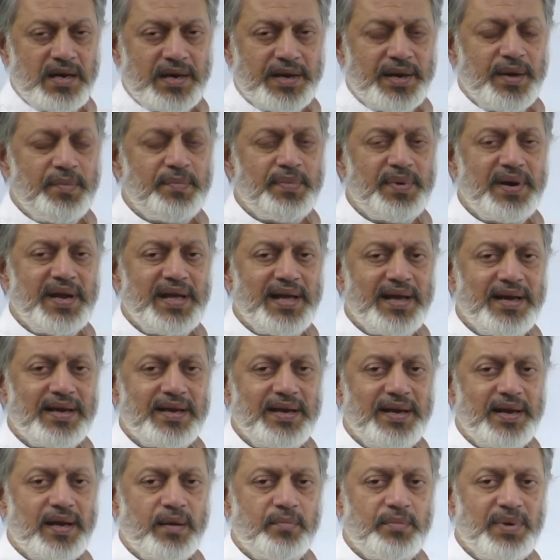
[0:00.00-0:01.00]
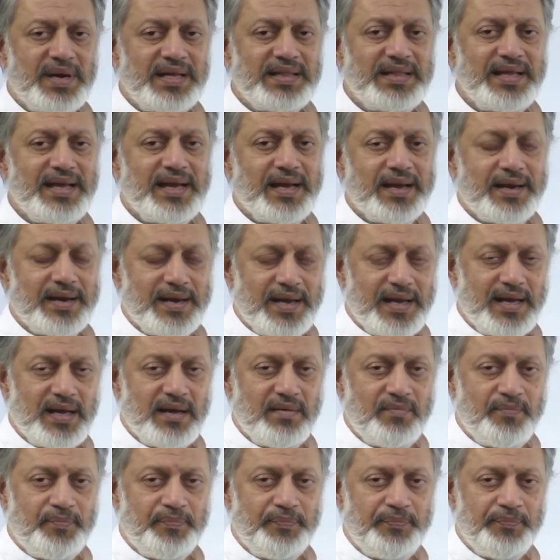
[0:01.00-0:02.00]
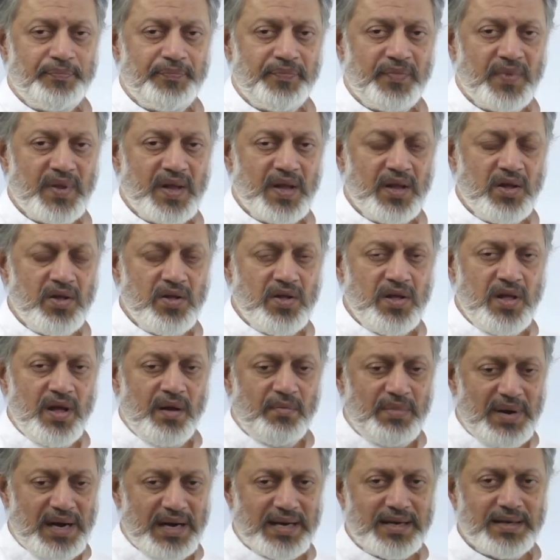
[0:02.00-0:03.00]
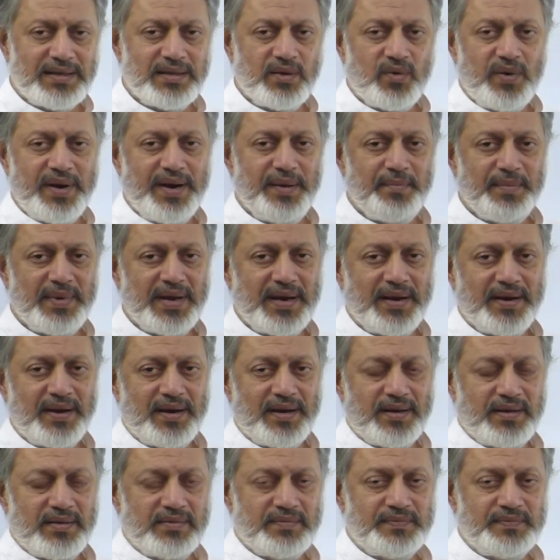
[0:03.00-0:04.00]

இப்படியாக நீங்க பாத்தீங்கன்னா பார்க்கறதுக்கு ஒரே மாதிரி இருக்கு